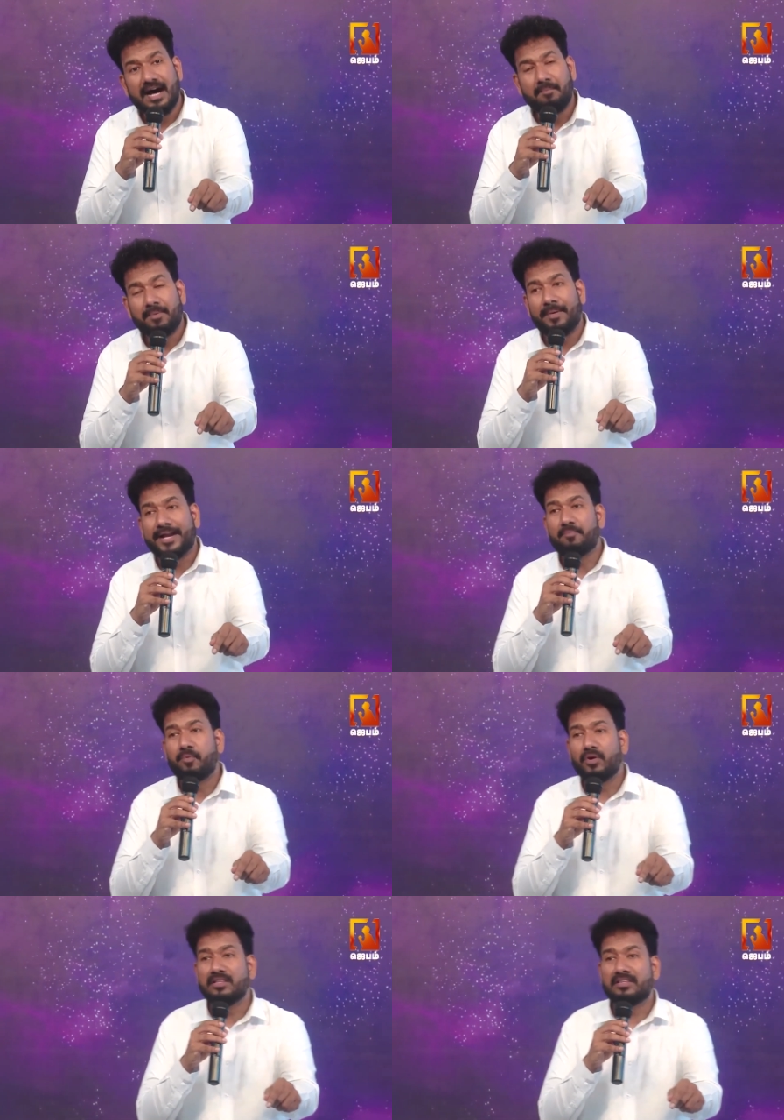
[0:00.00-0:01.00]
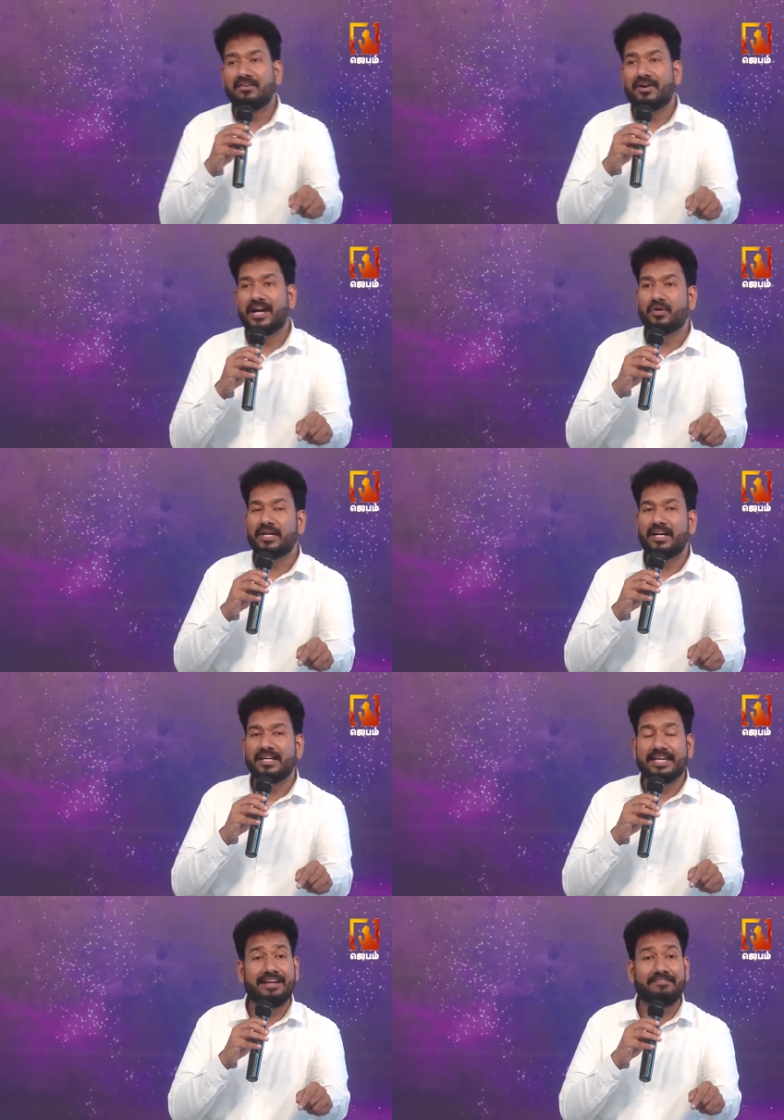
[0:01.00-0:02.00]
அப்போ பரிபூர்ணத்தில் வாழணும்னா
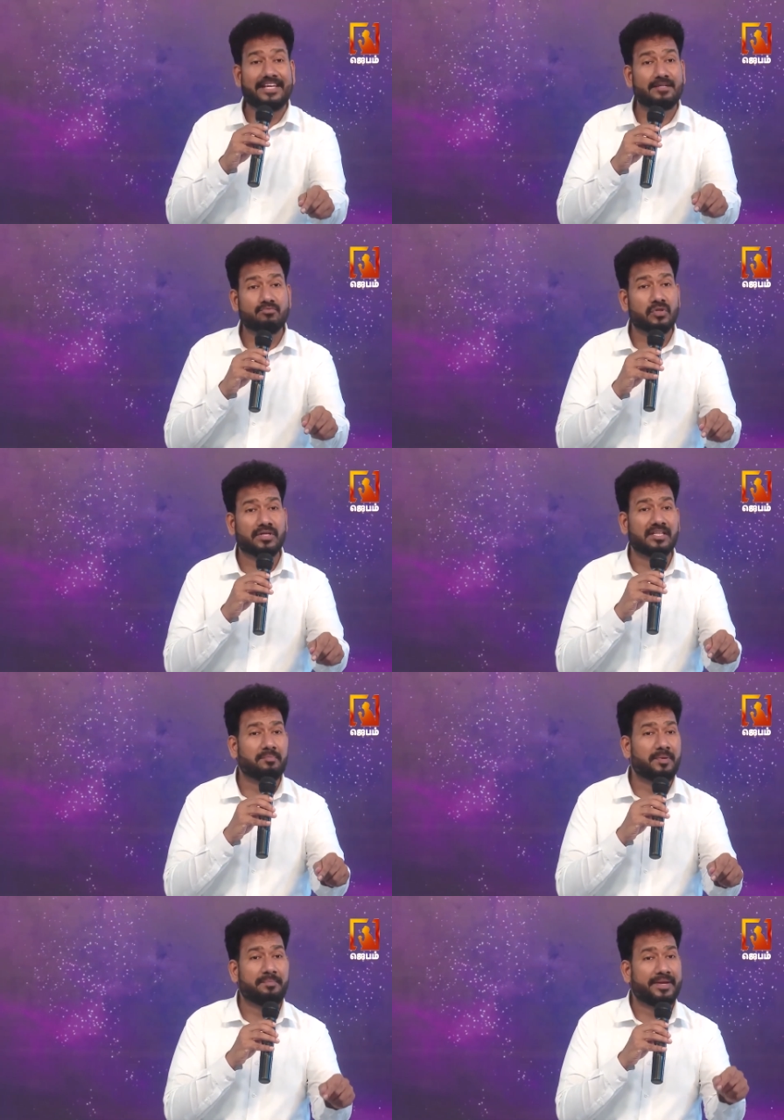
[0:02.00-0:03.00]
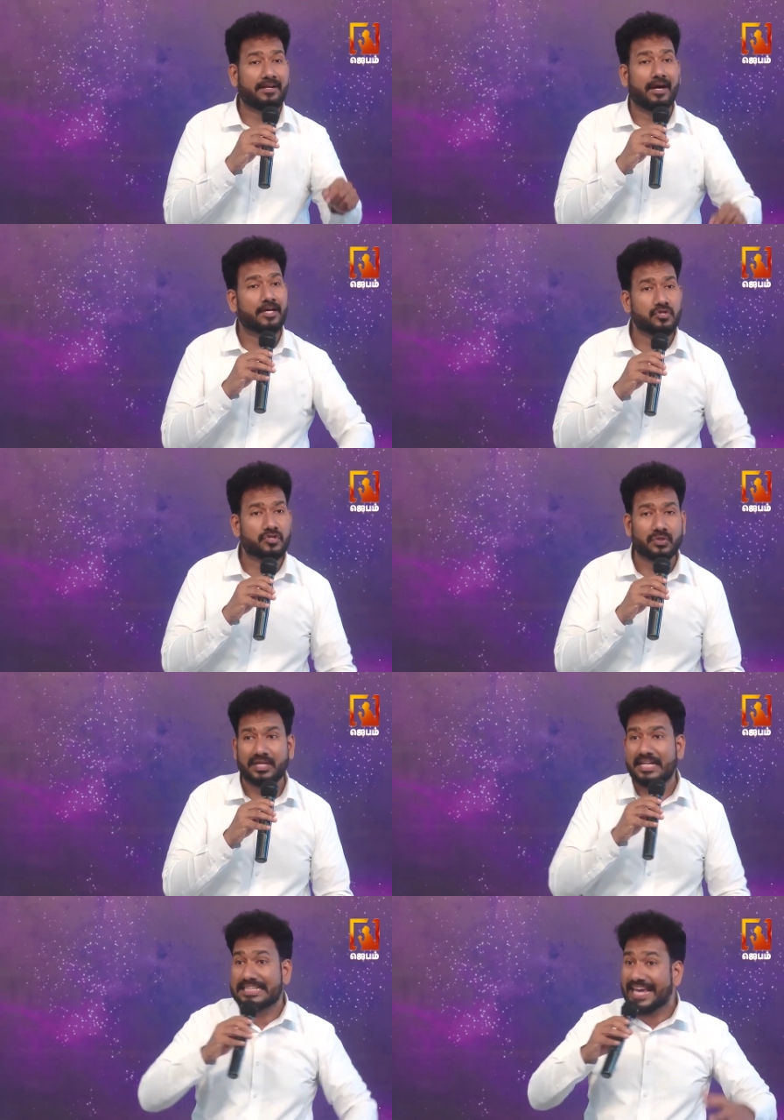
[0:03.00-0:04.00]
ஏன்னா வேதம் சொல்லுகிறது பிளிப்பிரின் ஆக்கியோன்னு
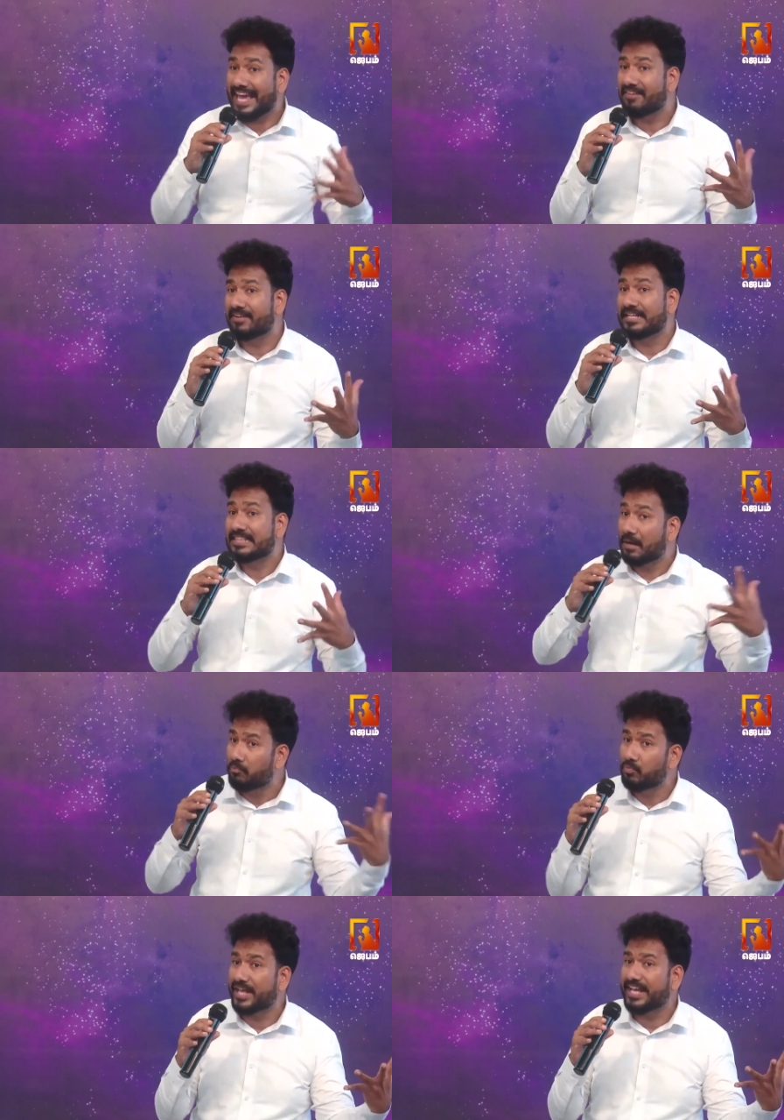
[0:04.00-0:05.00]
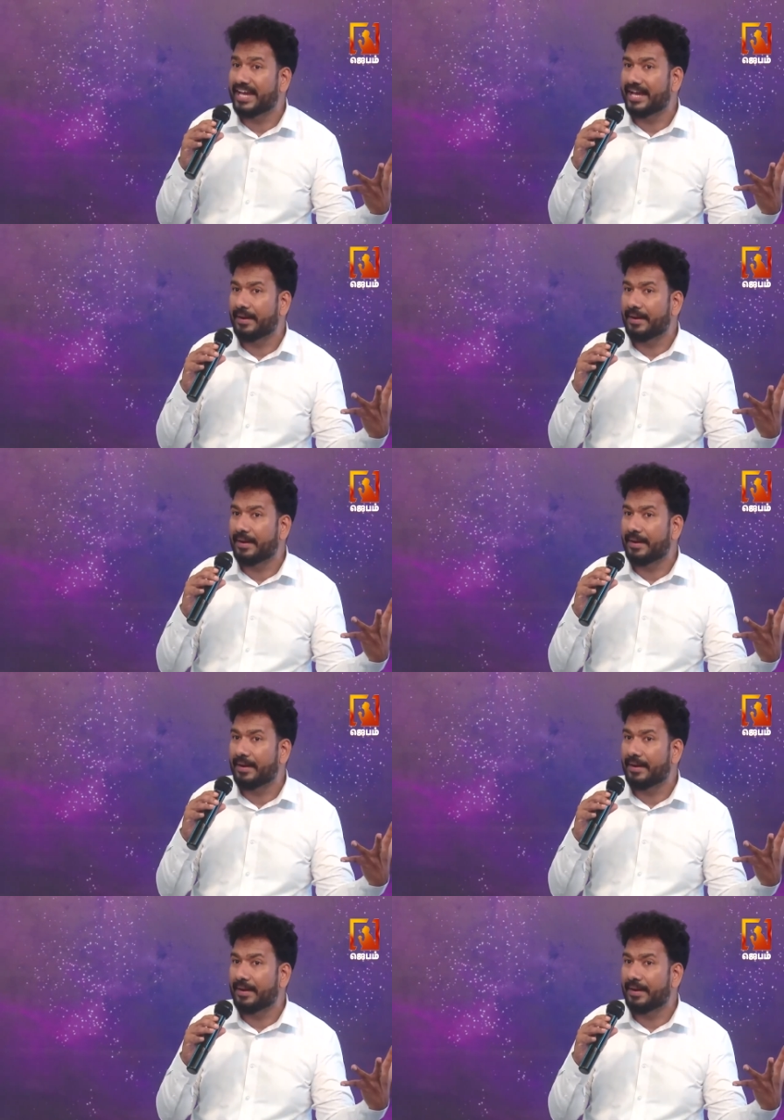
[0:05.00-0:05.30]
சொல்லுகிற தேவன் தம்முடைய